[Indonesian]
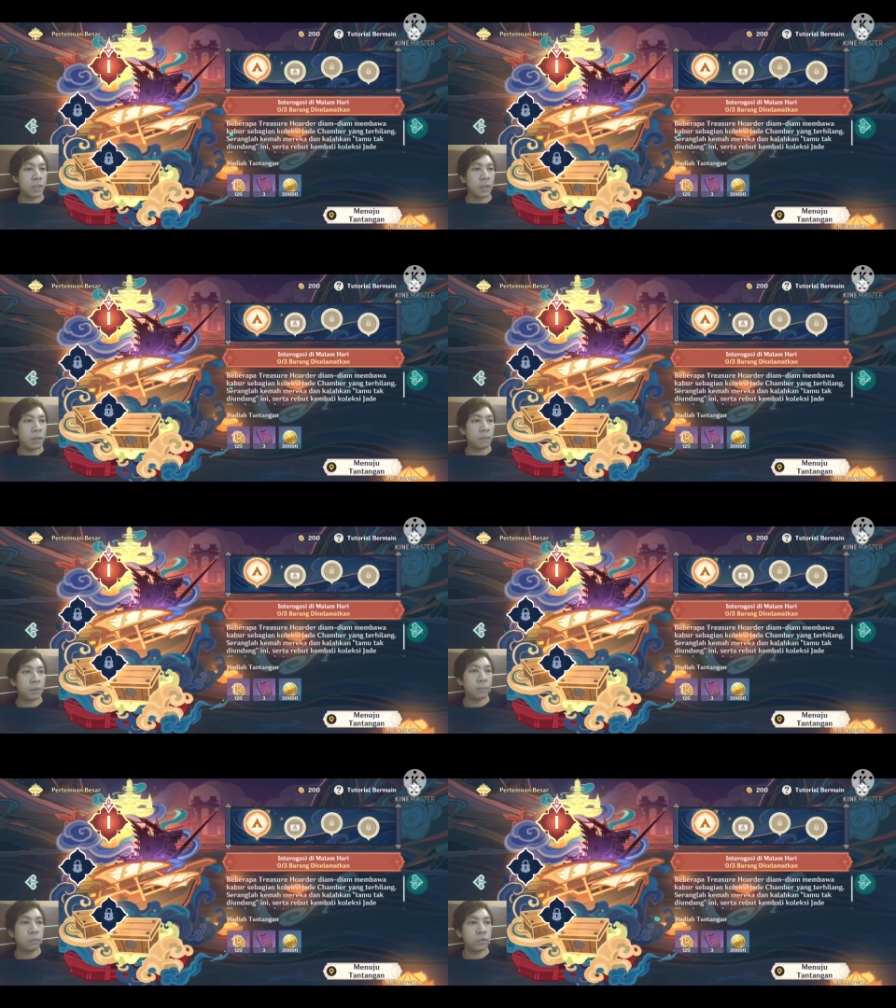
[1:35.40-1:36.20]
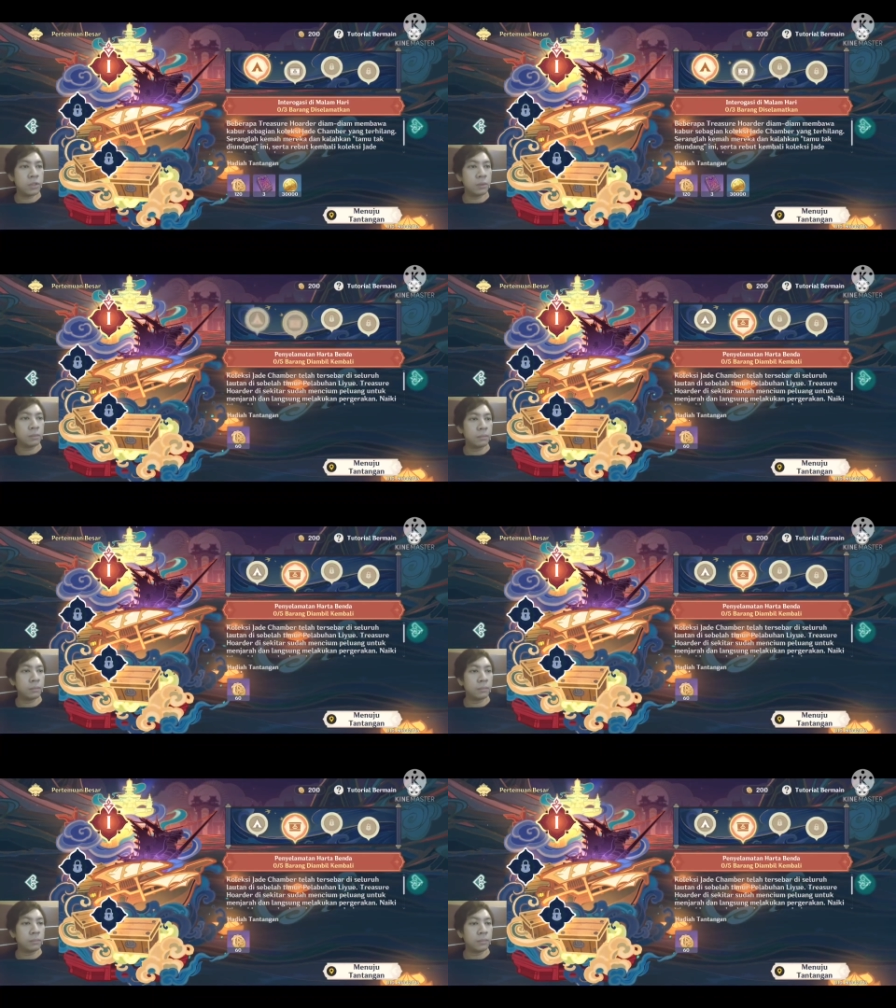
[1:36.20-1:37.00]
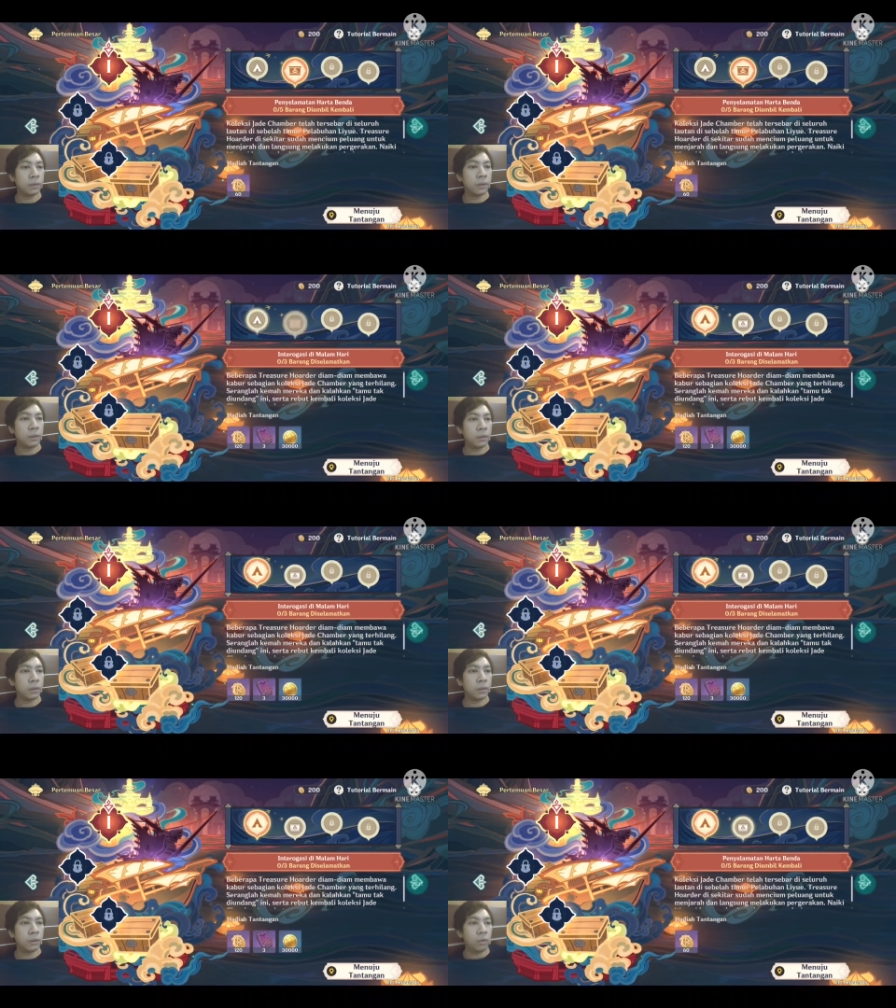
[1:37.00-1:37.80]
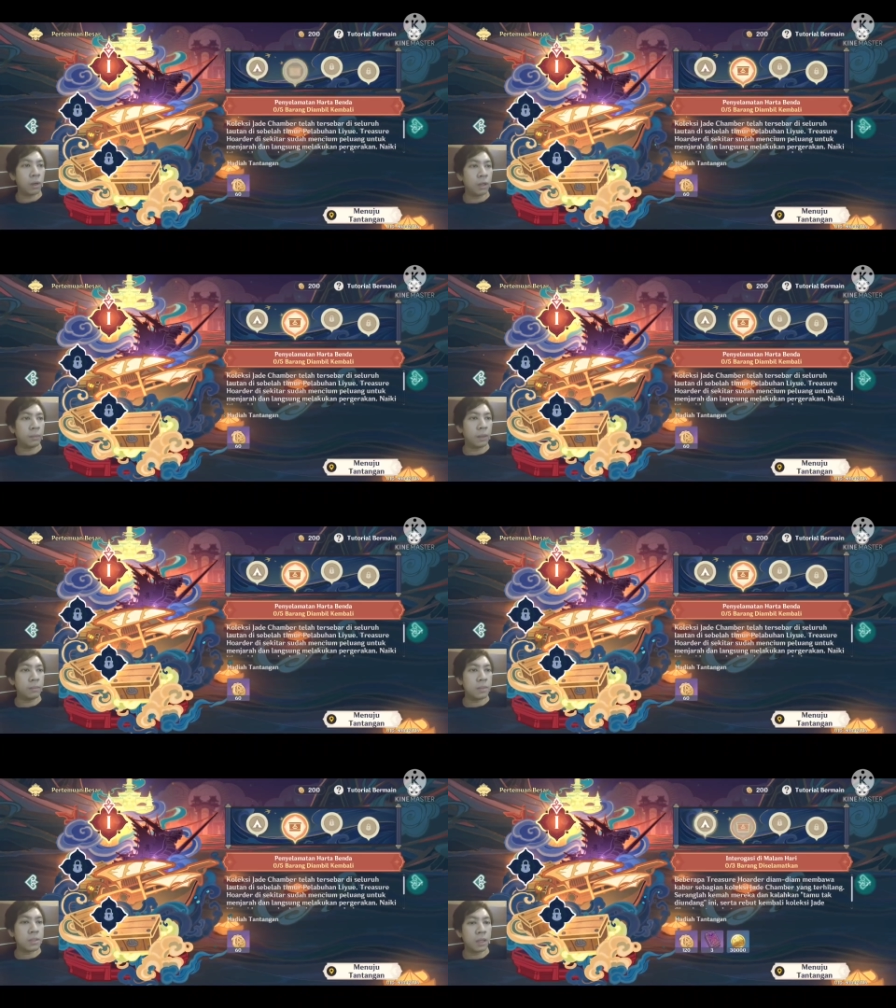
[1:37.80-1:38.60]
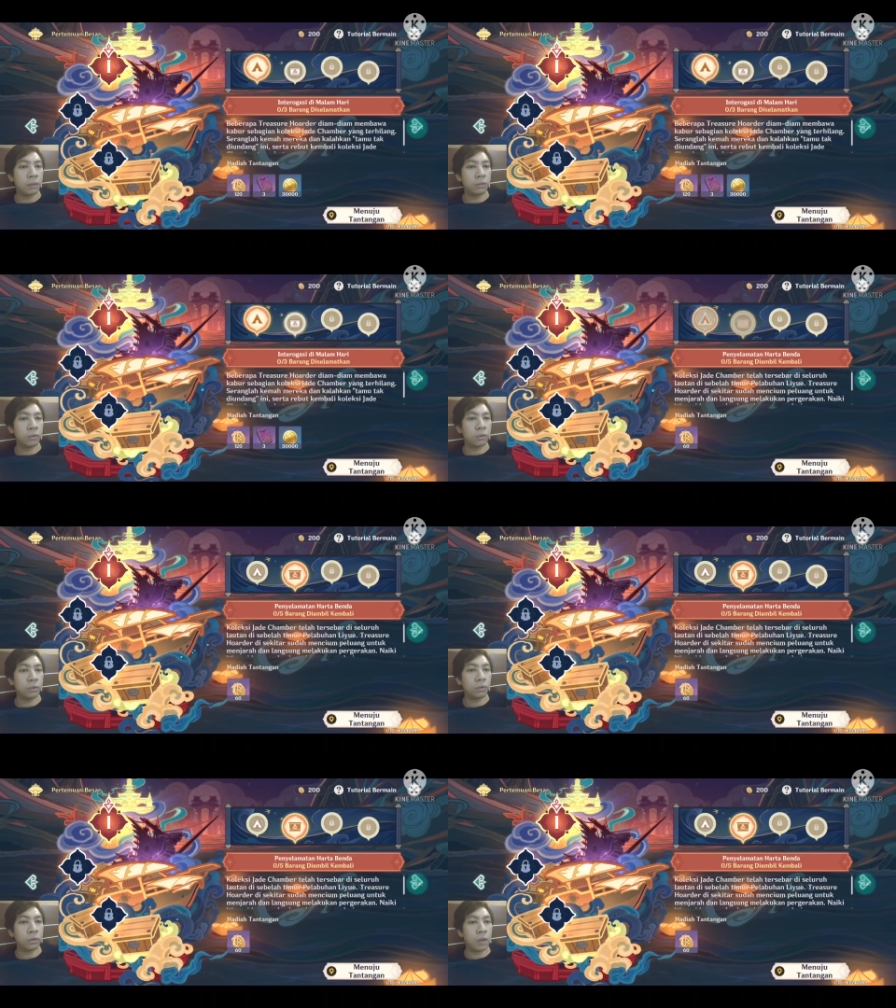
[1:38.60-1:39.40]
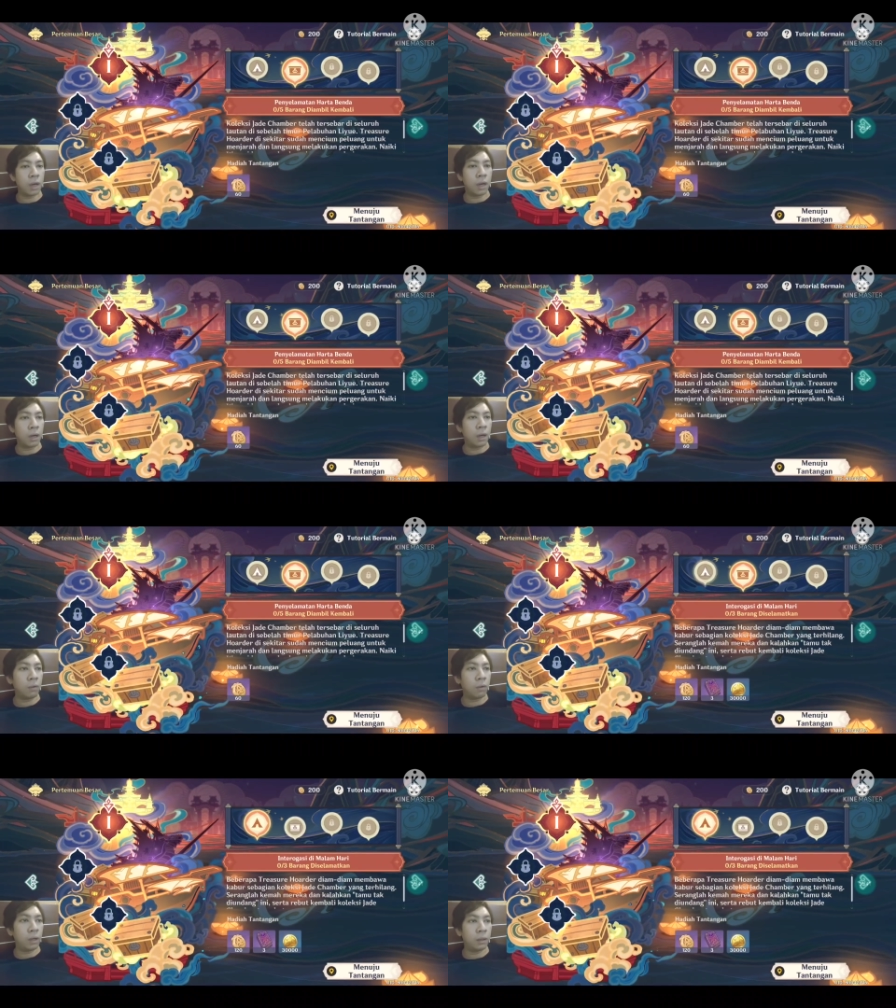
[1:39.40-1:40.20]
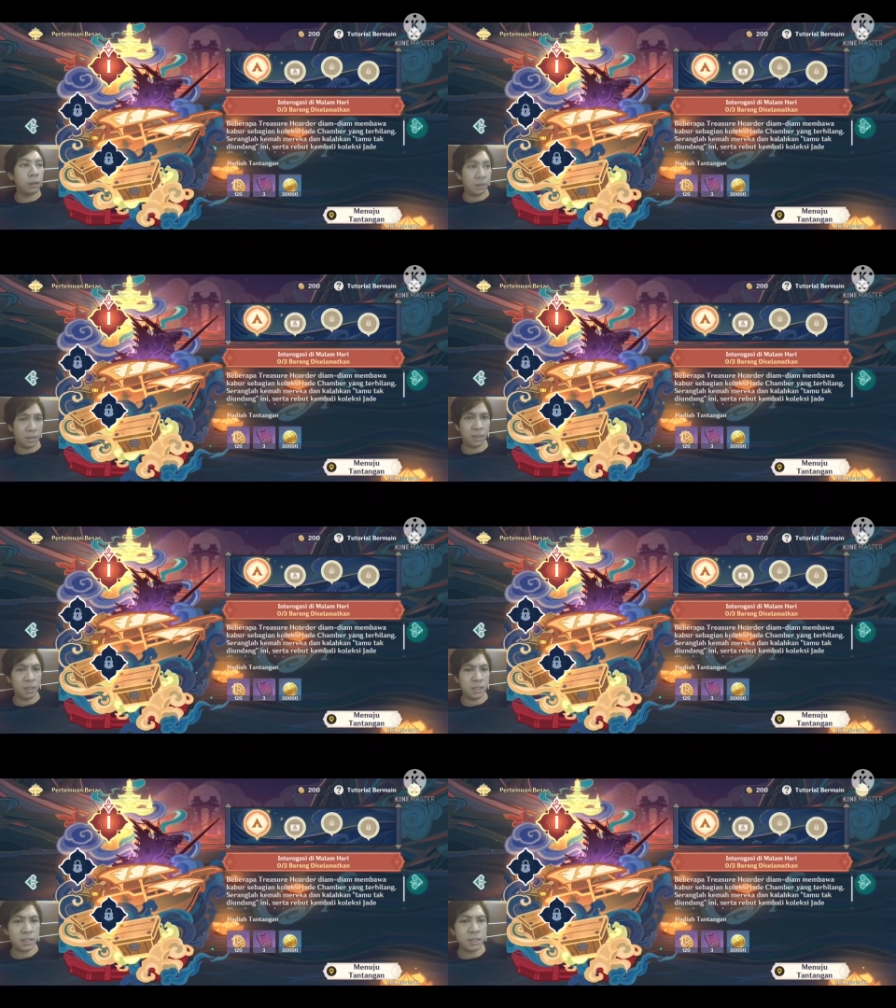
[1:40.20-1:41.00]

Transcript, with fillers: Kalau di sini nggak ada primo Ini dua kali main bisa ya untuk untuk uh, awal